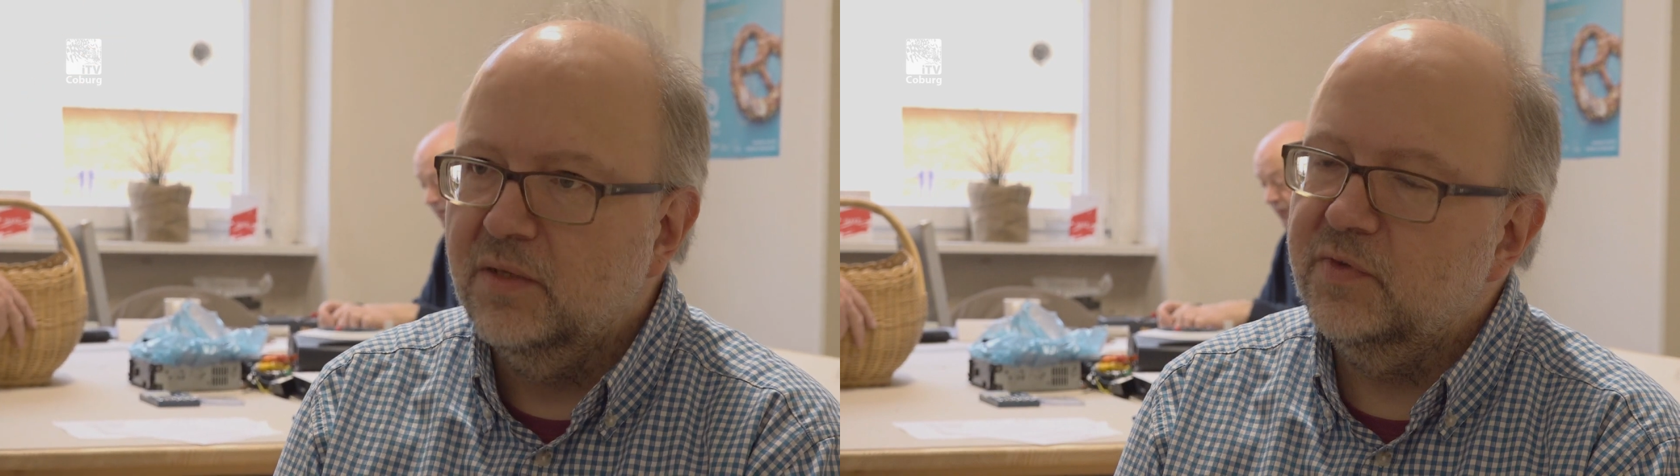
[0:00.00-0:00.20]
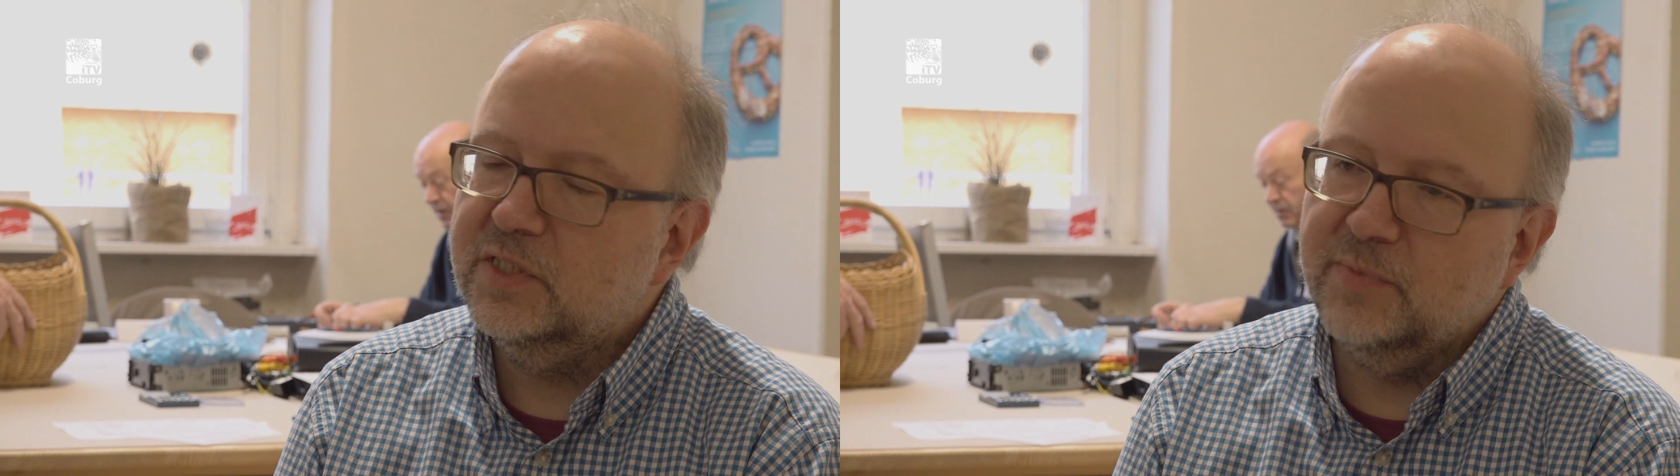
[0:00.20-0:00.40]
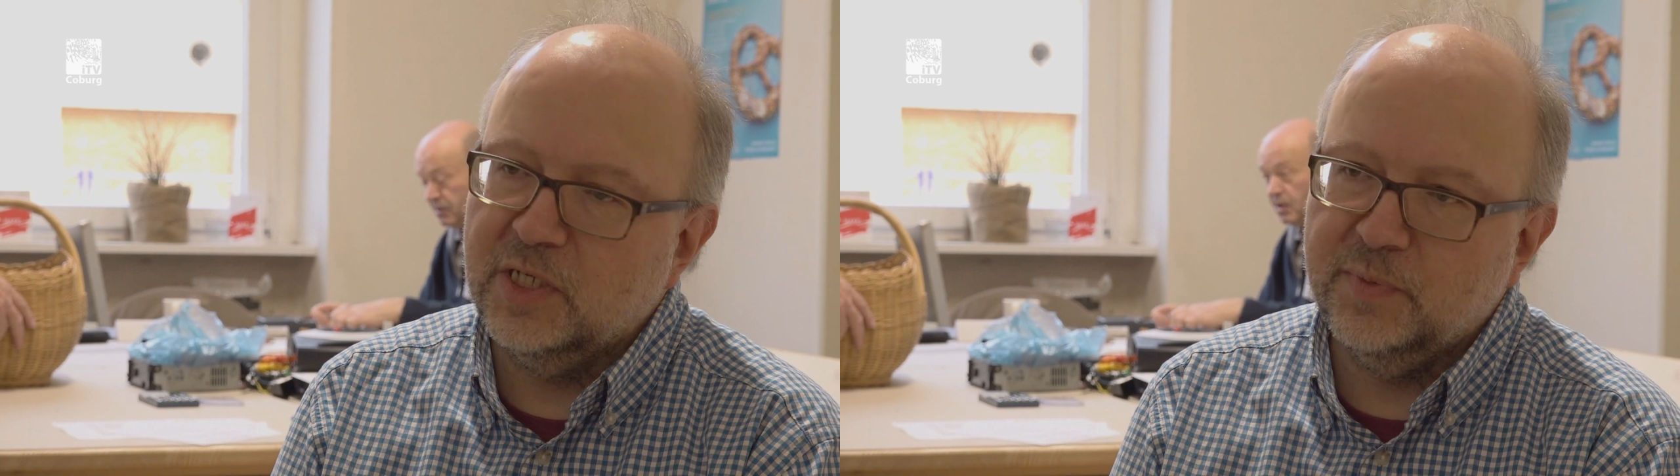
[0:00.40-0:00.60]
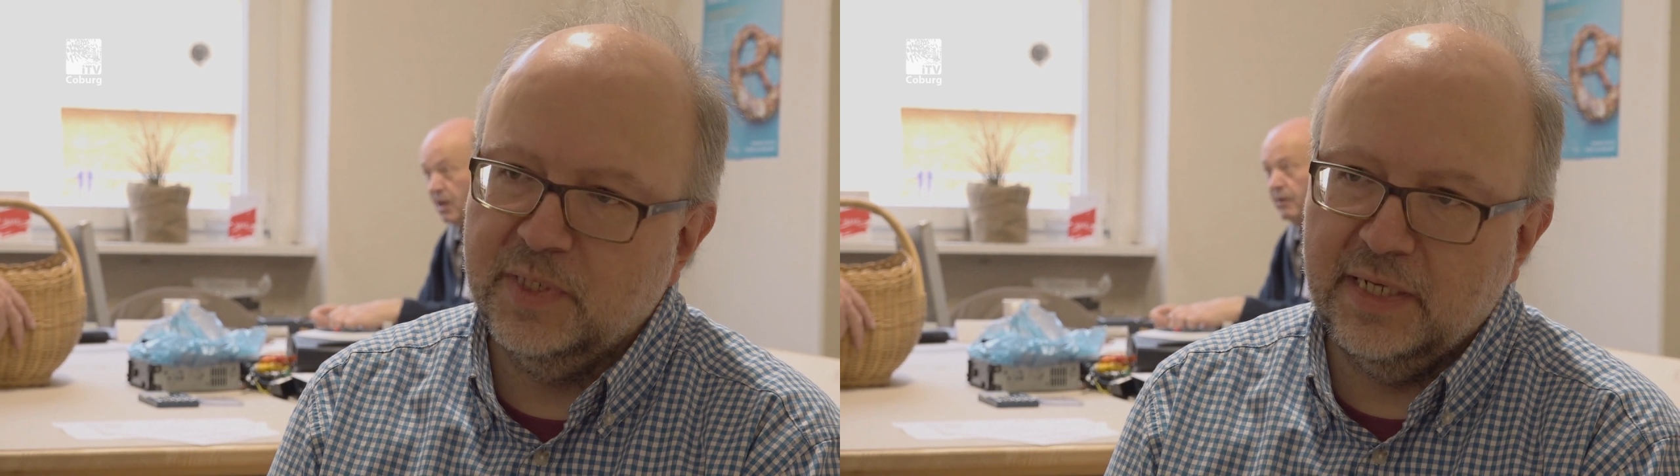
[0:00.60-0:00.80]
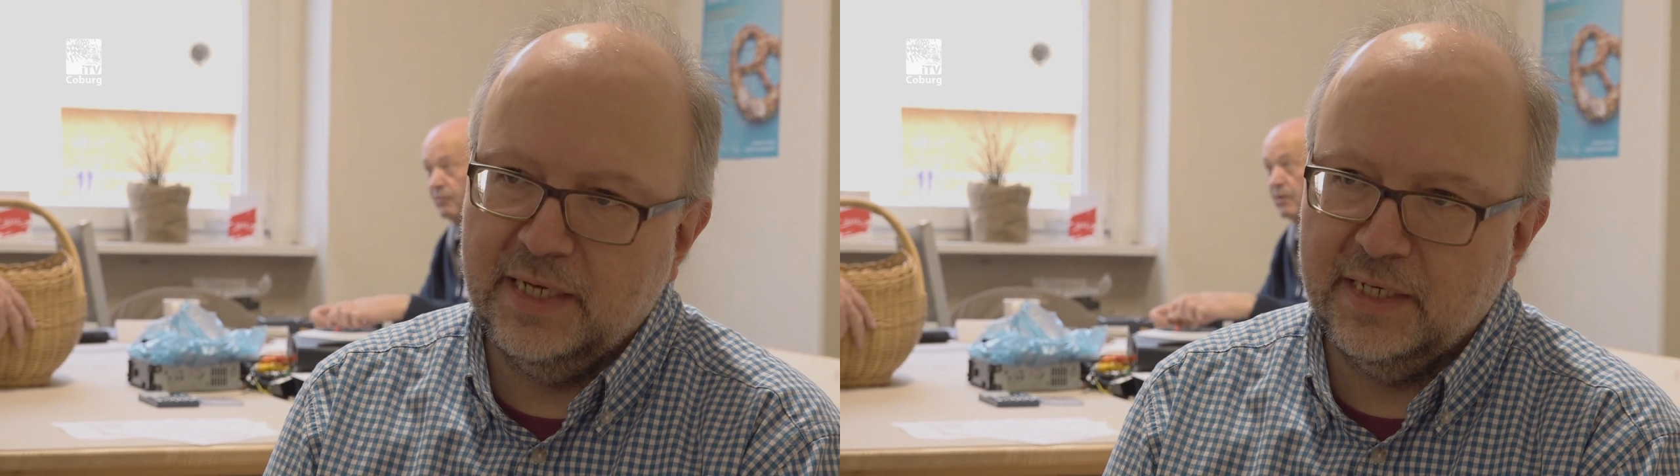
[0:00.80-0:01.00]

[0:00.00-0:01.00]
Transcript: wie zum Beispiel die